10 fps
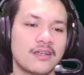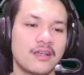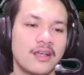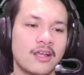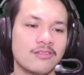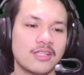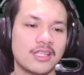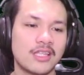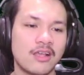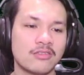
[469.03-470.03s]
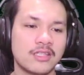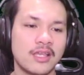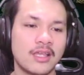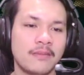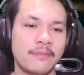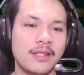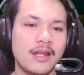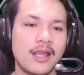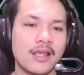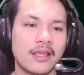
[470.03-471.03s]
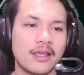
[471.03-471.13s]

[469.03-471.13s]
Harusnya kita nggak usah dibilang ya.